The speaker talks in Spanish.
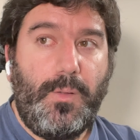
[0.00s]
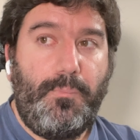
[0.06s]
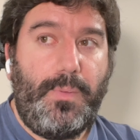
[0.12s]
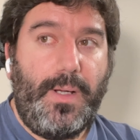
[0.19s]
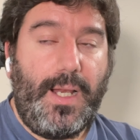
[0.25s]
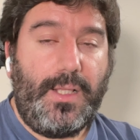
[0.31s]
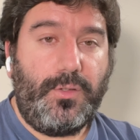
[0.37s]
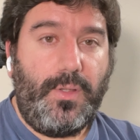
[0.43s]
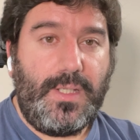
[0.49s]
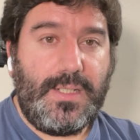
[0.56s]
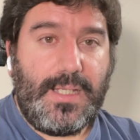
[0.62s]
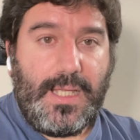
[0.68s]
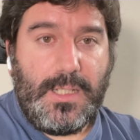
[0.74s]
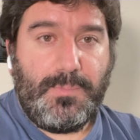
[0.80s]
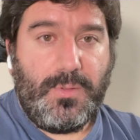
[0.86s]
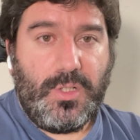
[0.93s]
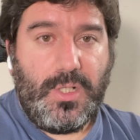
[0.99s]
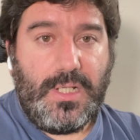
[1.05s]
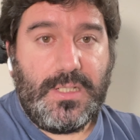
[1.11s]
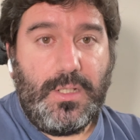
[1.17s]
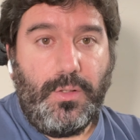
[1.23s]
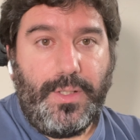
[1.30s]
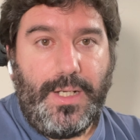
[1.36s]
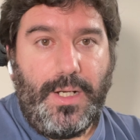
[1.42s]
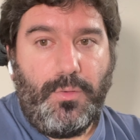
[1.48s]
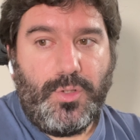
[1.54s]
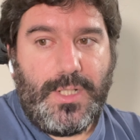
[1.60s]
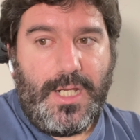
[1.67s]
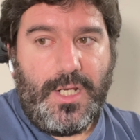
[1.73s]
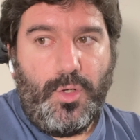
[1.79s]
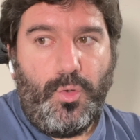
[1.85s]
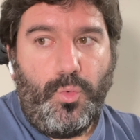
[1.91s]
para todas aquellas personas que lo quieran
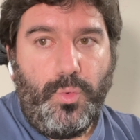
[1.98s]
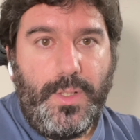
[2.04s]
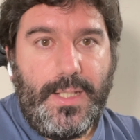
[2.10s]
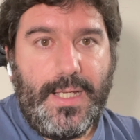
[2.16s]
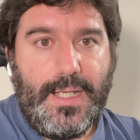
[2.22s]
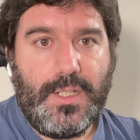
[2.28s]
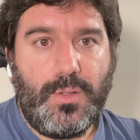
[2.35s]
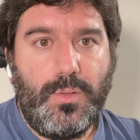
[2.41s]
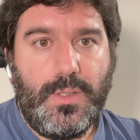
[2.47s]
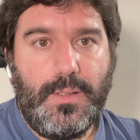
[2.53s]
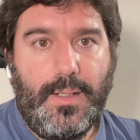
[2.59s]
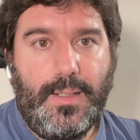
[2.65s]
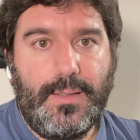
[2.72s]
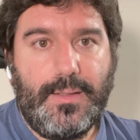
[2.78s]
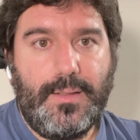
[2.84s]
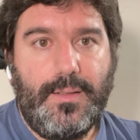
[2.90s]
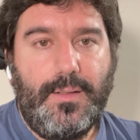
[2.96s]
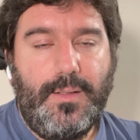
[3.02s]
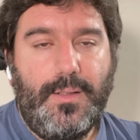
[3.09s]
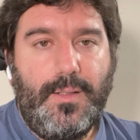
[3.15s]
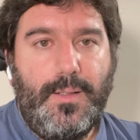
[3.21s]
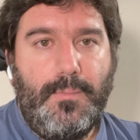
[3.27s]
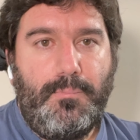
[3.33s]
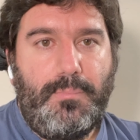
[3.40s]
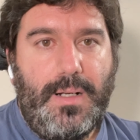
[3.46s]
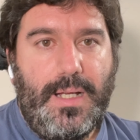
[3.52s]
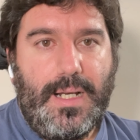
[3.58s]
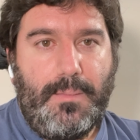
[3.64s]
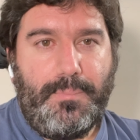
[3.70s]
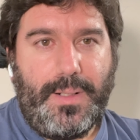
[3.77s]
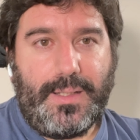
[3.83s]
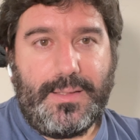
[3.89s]
usar única y exclusivamente
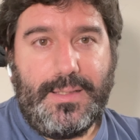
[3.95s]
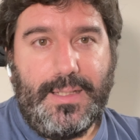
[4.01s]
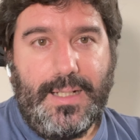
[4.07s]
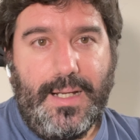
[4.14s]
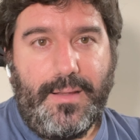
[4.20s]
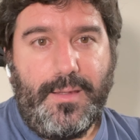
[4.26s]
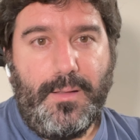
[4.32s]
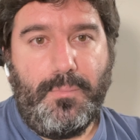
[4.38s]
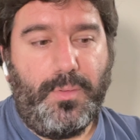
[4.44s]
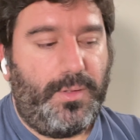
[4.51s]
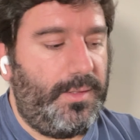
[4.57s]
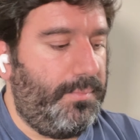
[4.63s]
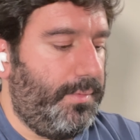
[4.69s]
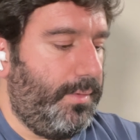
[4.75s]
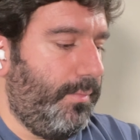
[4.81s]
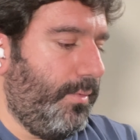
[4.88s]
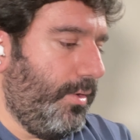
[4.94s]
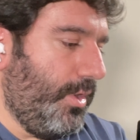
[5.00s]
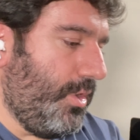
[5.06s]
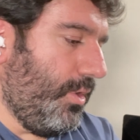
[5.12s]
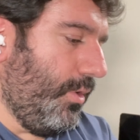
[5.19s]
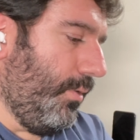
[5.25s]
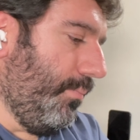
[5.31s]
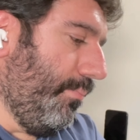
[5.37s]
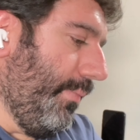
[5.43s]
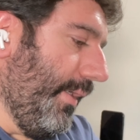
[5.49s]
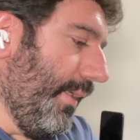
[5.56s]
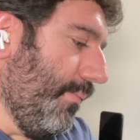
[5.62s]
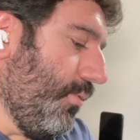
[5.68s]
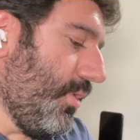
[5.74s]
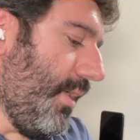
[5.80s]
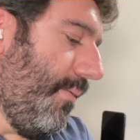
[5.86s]
para practicar deporte. Pero bueno, esto
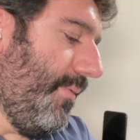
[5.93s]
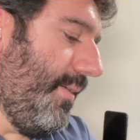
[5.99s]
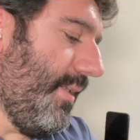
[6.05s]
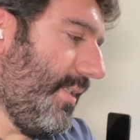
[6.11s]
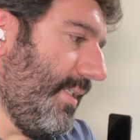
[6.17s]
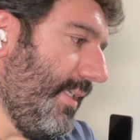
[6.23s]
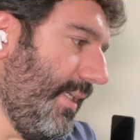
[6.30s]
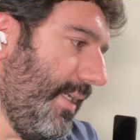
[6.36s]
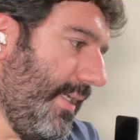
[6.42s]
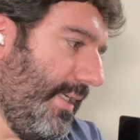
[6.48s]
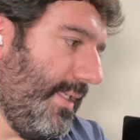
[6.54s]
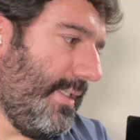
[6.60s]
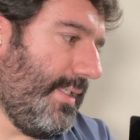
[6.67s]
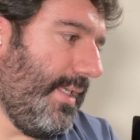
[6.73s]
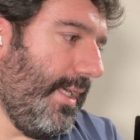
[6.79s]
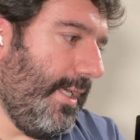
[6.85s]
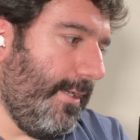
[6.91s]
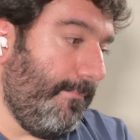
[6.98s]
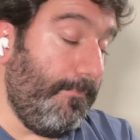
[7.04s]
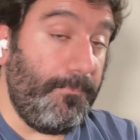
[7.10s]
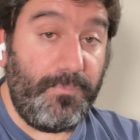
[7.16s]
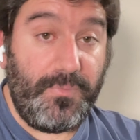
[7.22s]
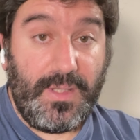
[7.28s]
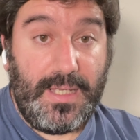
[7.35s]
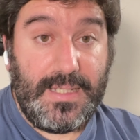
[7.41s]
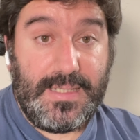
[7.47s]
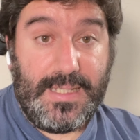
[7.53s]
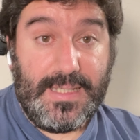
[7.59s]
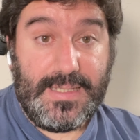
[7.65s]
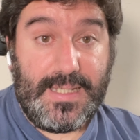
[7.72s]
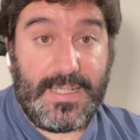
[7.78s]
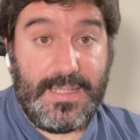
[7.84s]
veremos a ver si es, em, si
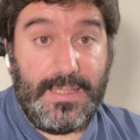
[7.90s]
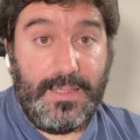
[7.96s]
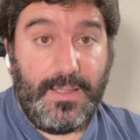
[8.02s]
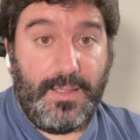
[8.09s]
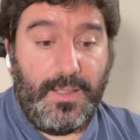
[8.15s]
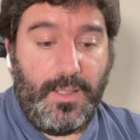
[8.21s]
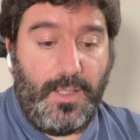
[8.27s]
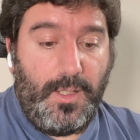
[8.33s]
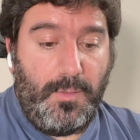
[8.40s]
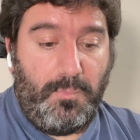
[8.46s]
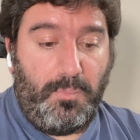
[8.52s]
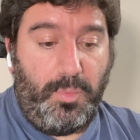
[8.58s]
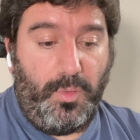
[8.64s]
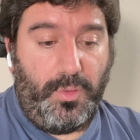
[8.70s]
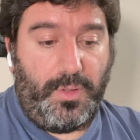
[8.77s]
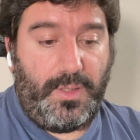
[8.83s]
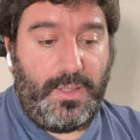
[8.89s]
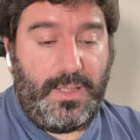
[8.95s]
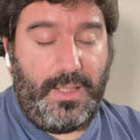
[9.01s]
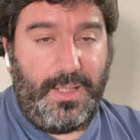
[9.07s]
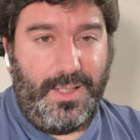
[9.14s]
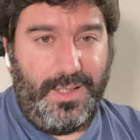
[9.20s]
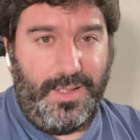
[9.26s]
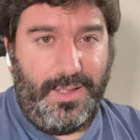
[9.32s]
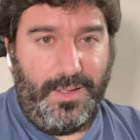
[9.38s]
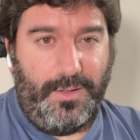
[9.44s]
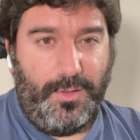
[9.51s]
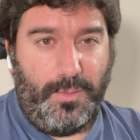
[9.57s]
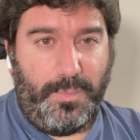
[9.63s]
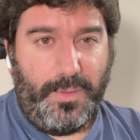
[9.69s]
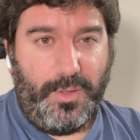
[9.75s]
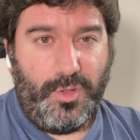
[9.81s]
es así, porque
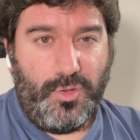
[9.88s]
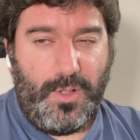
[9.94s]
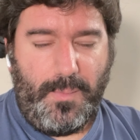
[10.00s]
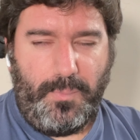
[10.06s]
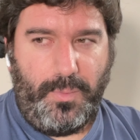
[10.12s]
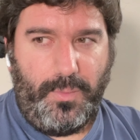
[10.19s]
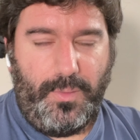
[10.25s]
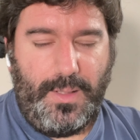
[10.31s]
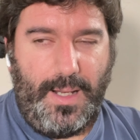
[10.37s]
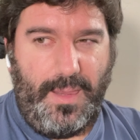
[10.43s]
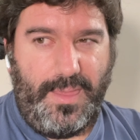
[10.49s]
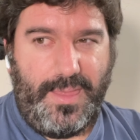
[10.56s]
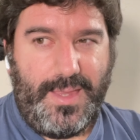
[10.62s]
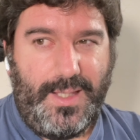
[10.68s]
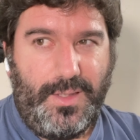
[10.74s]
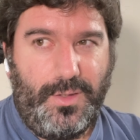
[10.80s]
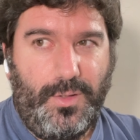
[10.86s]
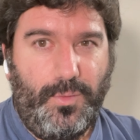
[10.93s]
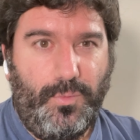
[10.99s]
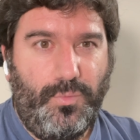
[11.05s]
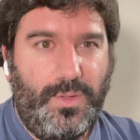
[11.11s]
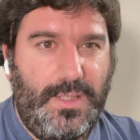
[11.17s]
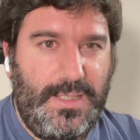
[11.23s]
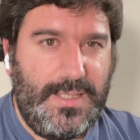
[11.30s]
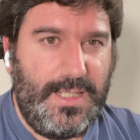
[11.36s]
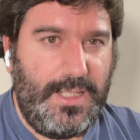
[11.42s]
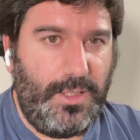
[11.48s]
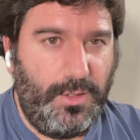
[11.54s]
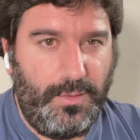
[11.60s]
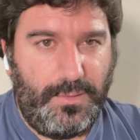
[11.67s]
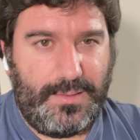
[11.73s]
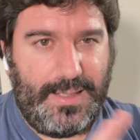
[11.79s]
no veo yo a Apple lanzando un
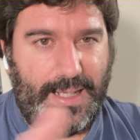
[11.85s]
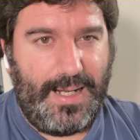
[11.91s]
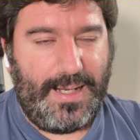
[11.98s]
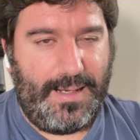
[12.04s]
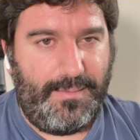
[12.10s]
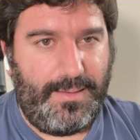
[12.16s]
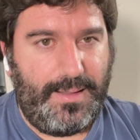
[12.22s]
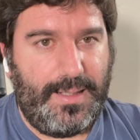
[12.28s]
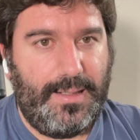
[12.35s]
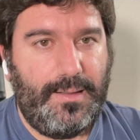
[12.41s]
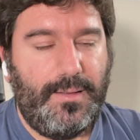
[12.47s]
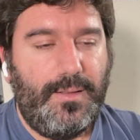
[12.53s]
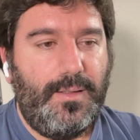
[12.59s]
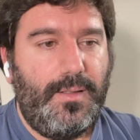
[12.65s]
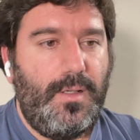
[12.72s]
diseño tan radical